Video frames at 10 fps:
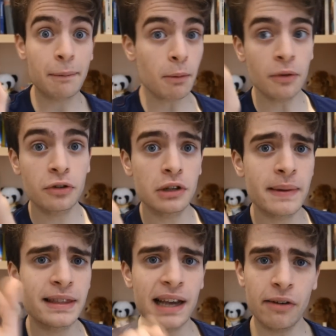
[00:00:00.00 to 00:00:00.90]
A proposito
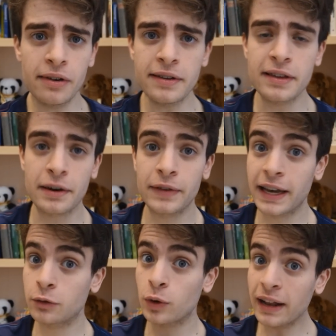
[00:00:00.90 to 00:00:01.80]
dimenticavo di dirvi
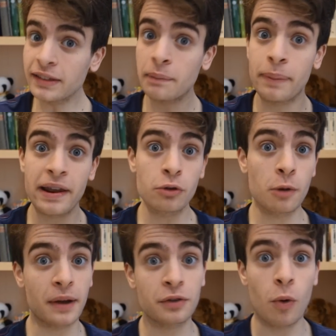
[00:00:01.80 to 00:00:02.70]
che durante il periodo
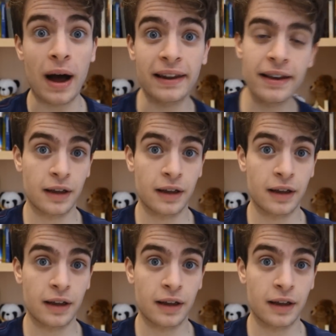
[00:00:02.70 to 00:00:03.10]
pasquale,